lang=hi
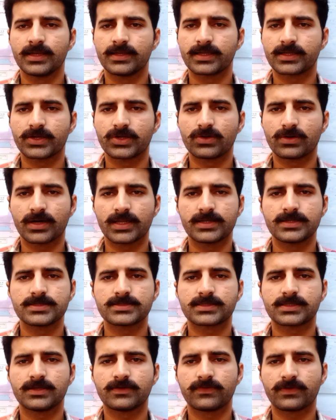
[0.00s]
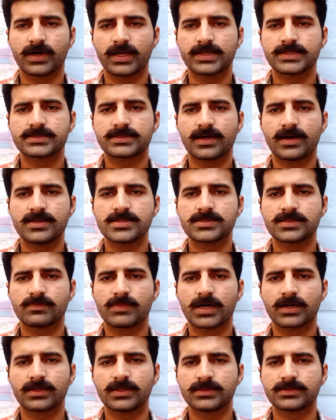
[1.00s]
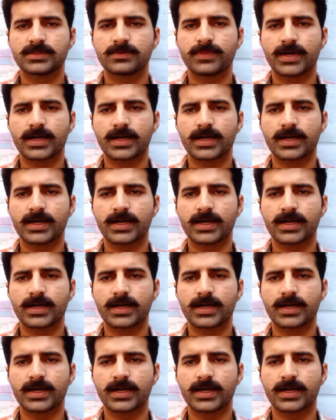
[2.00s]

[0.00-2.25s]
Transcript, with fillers: लेकिन डॉलर्स की अफगानिस्तान स्मगलिंग से